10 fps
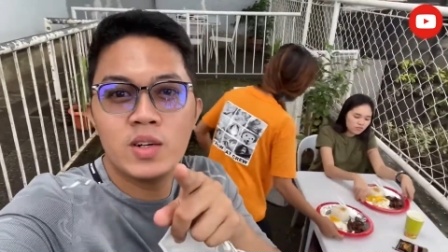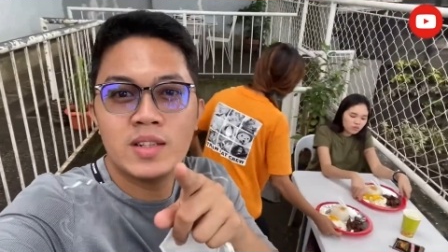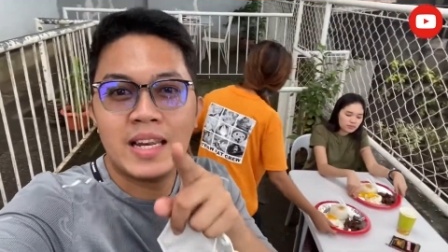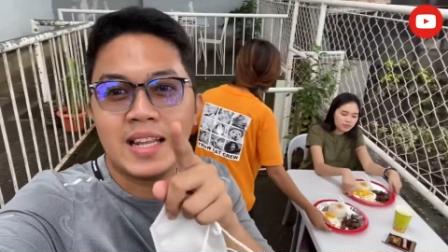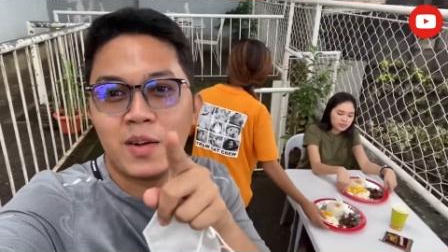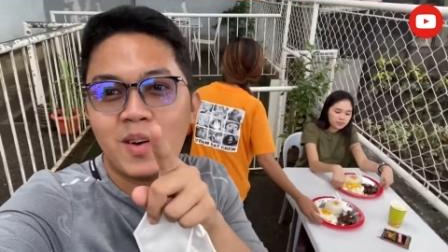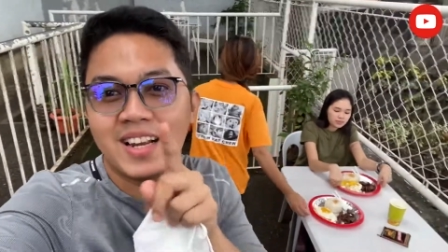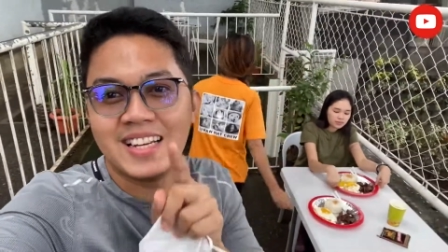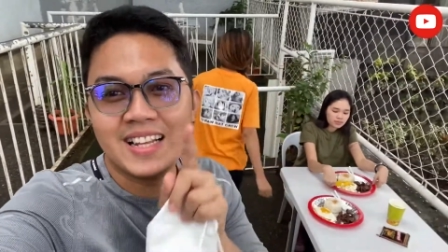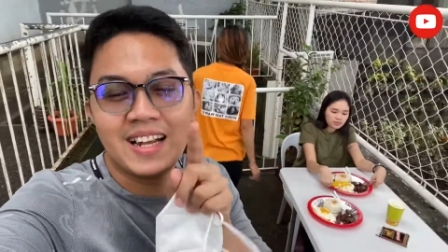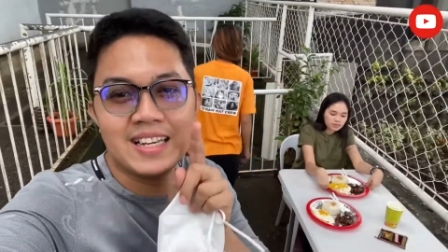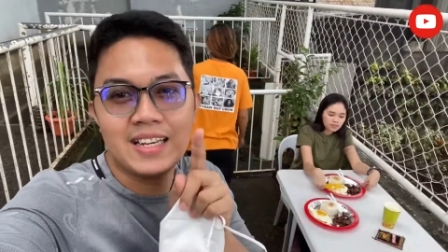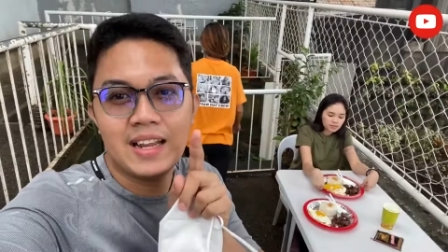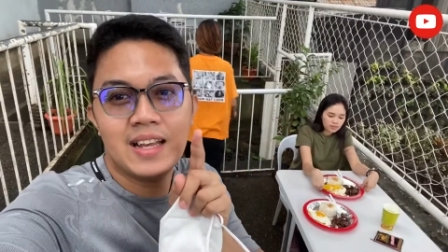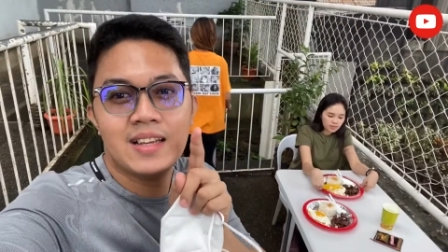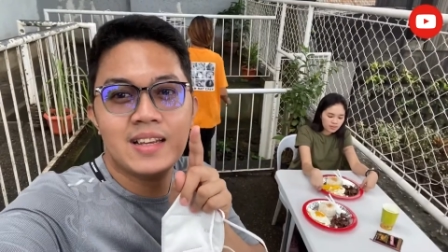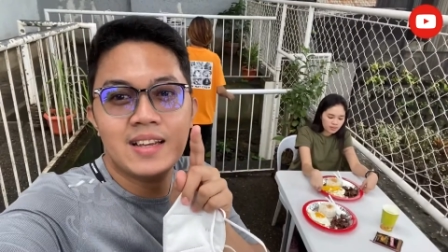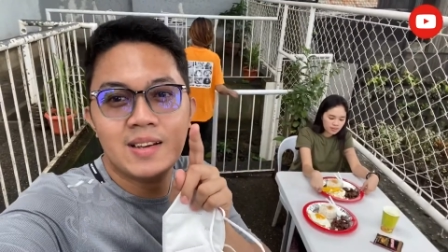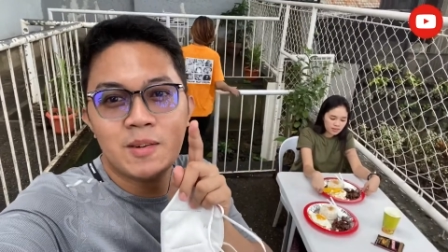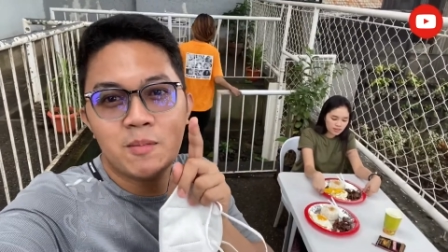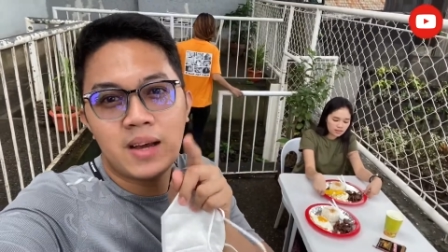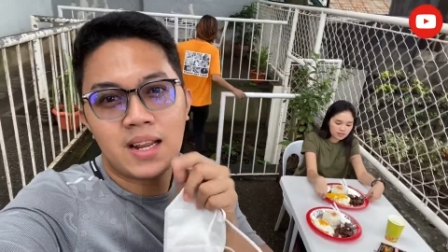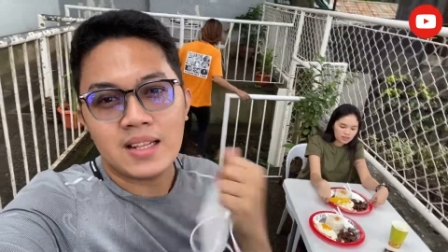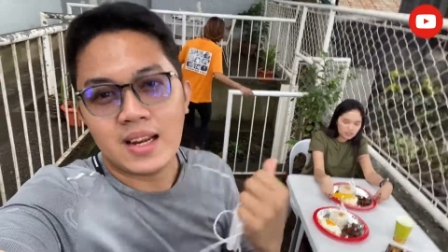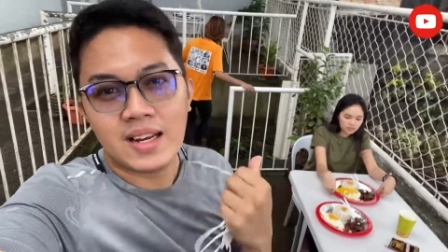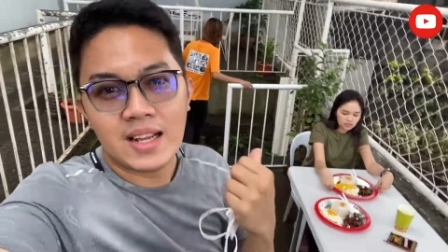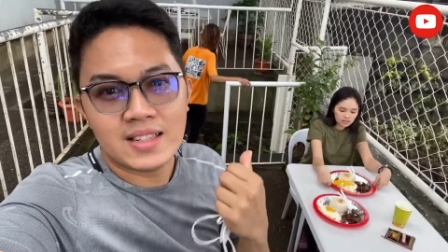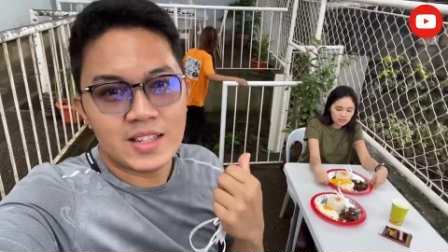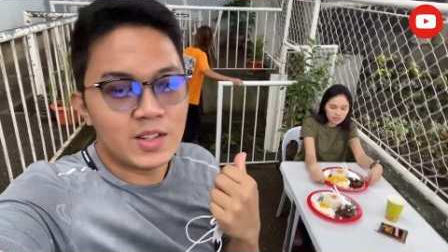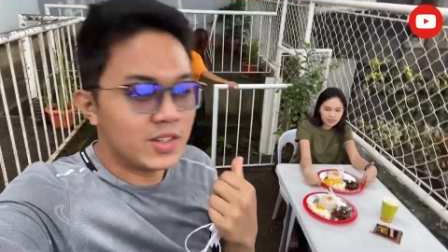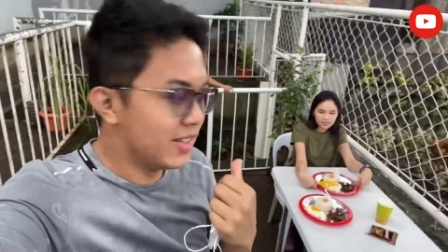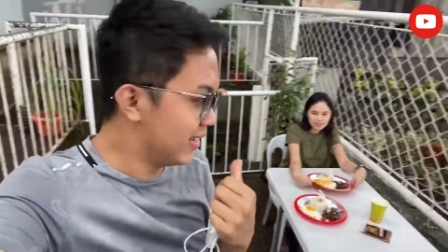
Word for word: Tinatawagan kita kanina para itry natin to.